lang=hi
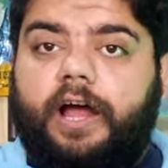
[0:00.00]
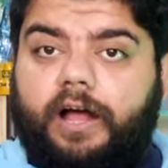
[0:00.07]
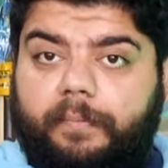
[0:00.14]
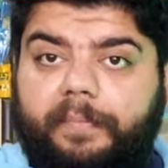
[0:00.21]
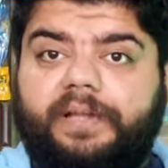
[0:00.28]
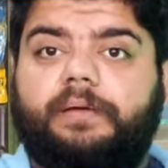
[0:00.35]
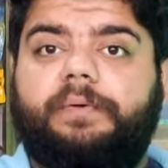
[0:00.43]

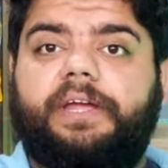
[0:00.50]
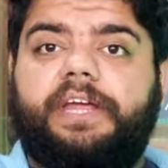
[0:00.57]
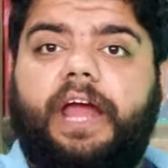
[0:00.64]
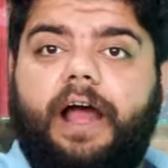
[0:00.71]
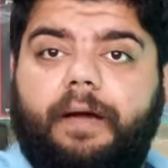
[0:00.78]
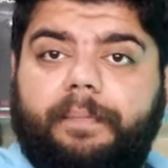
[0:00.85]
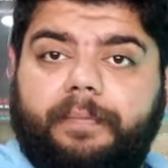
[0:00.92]
आ, मतलब कि
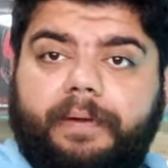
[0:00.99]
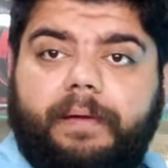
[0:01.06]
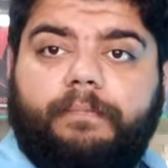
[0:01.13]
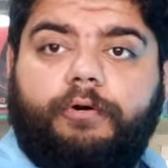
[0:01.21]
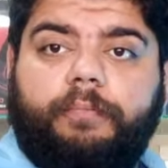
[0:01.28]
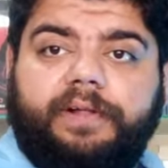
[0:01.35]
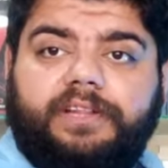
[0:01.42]
यहाँ पर मैं
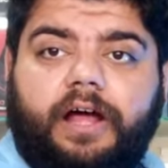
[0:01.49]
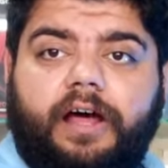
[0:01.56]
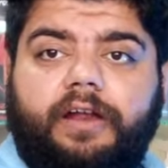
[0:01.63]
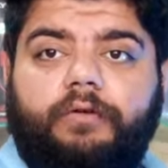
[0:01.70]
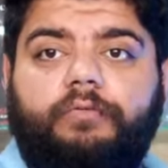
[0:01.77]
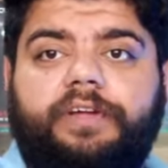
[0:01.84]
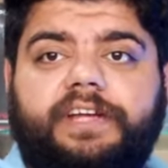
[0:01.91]
आपको
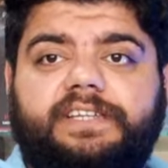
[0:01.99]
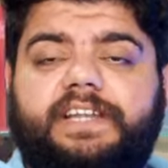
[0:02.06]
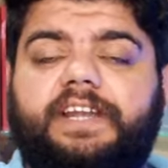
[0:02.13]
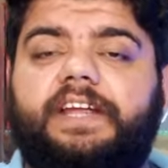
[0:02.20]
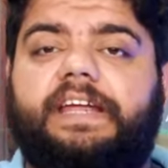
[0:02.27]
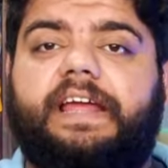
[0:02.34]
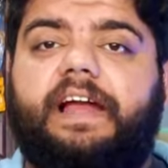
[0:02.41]
बता रहा हूँ कि
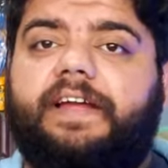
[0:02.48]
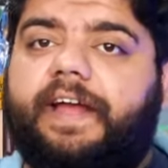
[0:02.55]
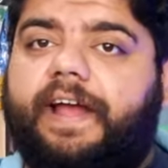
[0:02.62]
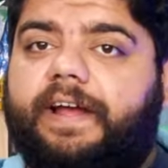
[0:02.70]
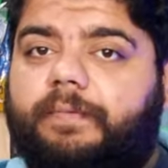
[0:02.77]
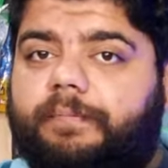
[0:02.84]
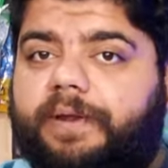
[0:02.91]
इसके अंदर क्या
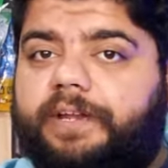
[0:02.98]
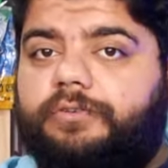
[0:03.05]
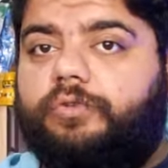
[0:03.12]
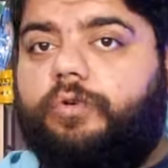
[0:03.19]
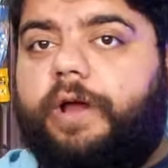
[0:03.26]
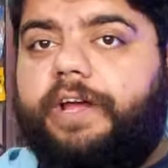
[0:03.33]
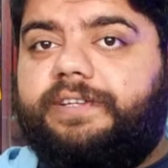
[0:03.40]
क्या हमने
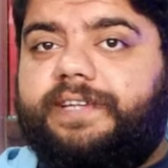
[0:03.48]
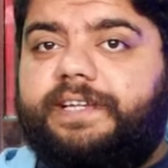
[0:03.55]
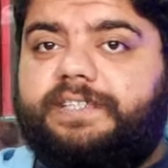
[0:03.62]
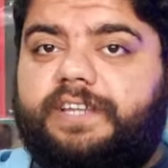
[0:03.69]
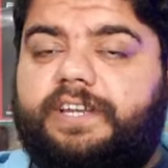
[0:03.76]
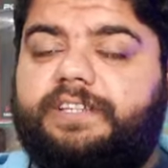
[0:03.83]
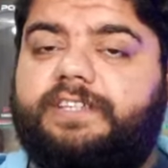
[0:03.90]
जो
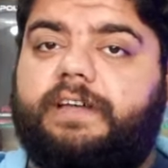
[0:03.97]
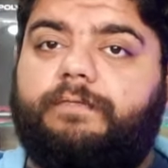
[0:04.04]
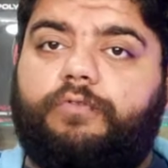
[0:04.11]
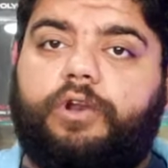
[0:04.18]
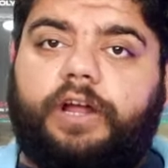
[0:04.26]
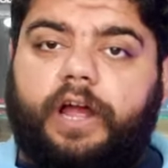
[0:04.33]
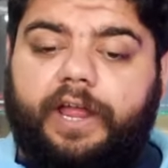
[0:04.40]
एसेसरीज़ है
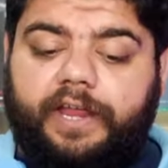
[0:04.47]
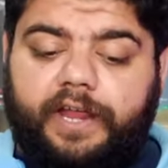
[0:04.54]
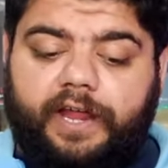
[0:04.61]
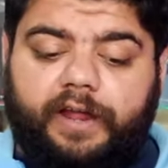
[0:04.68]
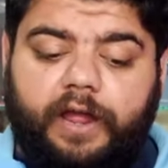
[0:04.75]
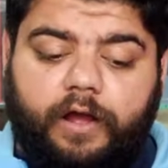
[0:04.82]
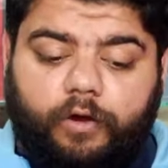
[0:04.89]
वो लगाई
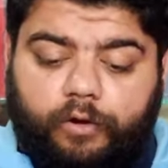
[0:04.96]
हैं